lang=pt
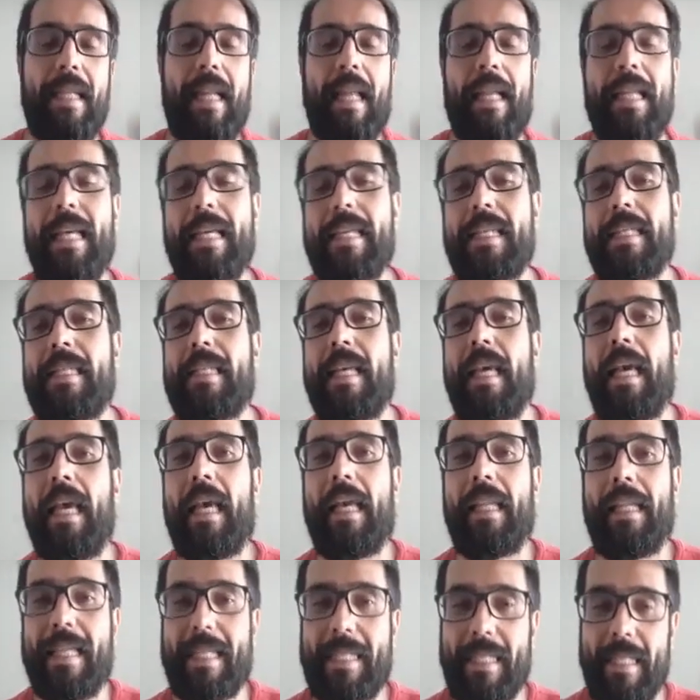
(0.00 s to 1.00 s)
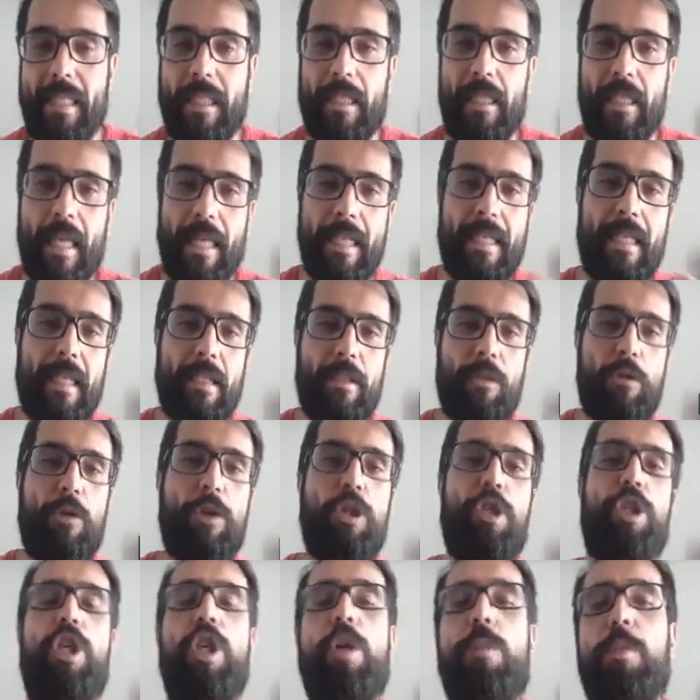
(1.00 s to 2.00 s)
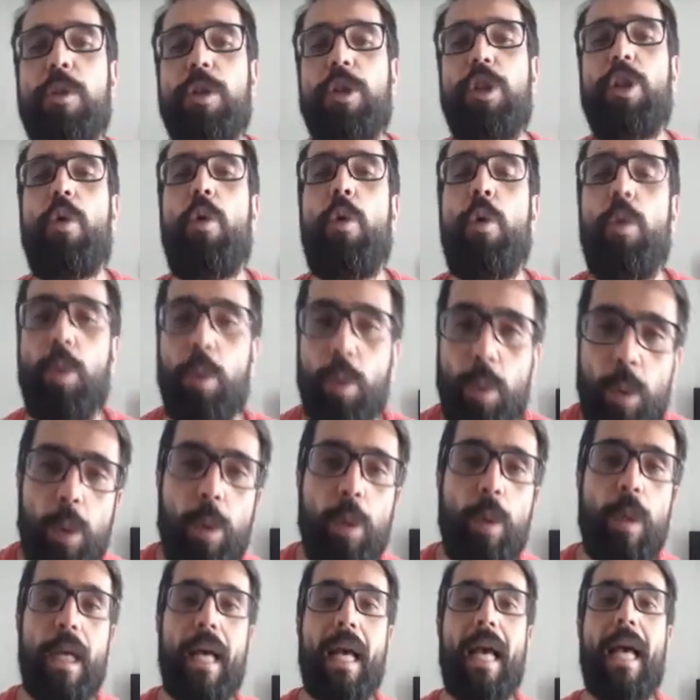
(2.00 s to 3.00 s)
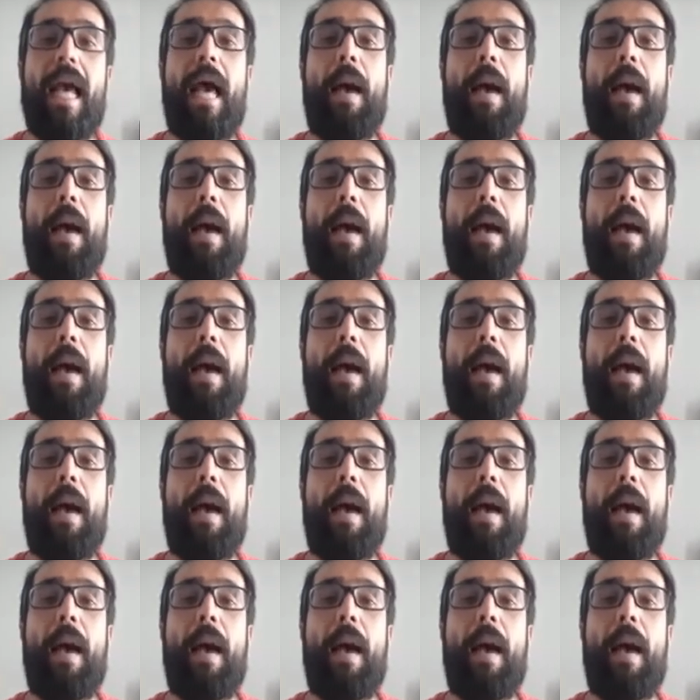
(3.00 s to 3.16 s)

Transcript: né, das desses, desses dois tipos de cultura